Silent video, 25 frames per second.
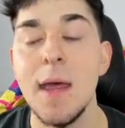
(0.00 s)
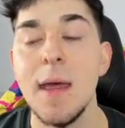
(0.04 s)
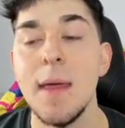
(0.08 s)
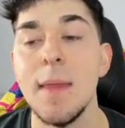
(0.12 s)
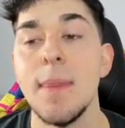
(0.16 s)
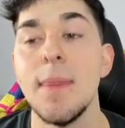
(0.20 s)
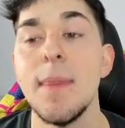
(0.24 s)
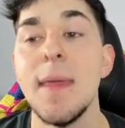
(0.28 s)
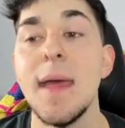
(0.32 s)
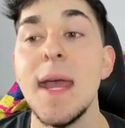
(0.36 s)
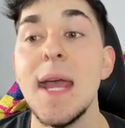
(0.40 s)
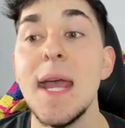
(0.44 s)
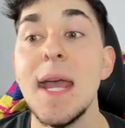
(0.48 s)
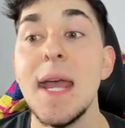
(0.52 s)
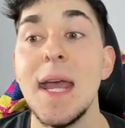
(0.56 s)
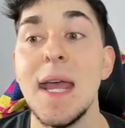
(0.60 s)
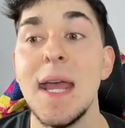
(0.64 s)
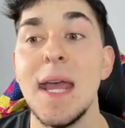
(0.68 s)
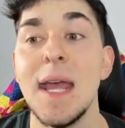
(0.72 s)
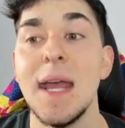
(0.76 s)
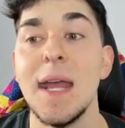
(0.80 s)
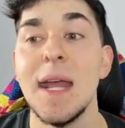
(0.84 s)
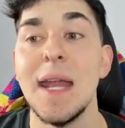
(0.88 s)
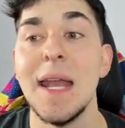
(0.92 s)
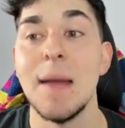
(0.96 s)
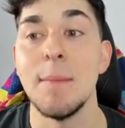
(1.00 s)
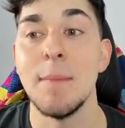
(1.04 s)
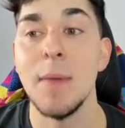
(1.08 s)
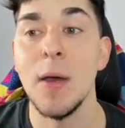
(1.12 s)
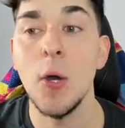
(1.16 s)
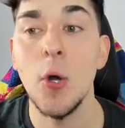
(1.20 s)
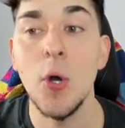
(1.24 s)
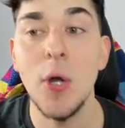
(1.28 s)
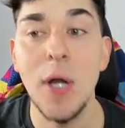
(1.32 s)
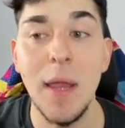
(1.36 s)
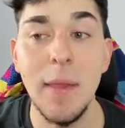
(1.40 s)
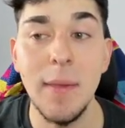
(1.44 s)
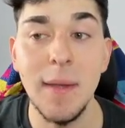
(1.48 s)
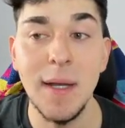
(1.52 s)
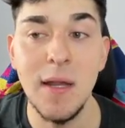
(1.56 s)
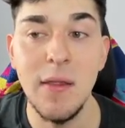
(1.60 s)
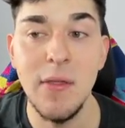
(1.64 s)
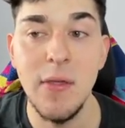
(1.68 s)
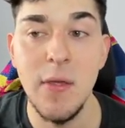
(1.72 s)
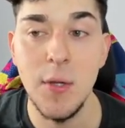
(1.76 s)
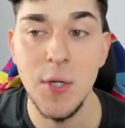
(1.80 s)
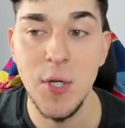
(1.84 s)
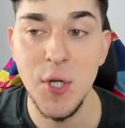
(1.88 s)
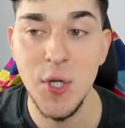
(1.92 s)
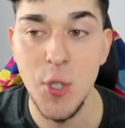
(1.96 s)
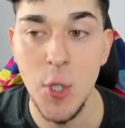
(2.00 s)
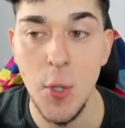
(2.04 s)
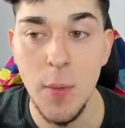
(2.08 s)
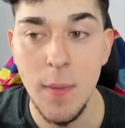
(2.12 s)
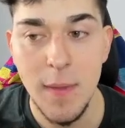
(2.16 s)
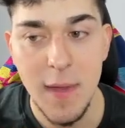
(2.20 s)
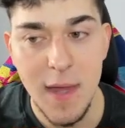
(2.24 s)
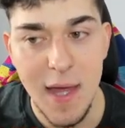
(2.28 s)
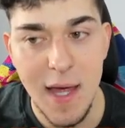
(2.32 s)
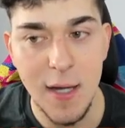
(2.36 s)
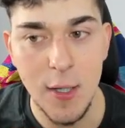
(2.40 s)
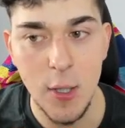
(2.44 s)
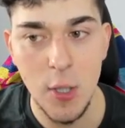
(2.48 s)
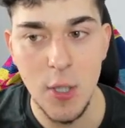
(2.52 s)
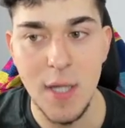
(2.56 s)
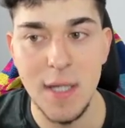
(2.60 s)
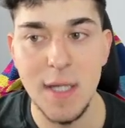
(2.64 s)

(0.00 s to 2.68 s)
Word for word: de eh, la mejora de inicio de sesión diario.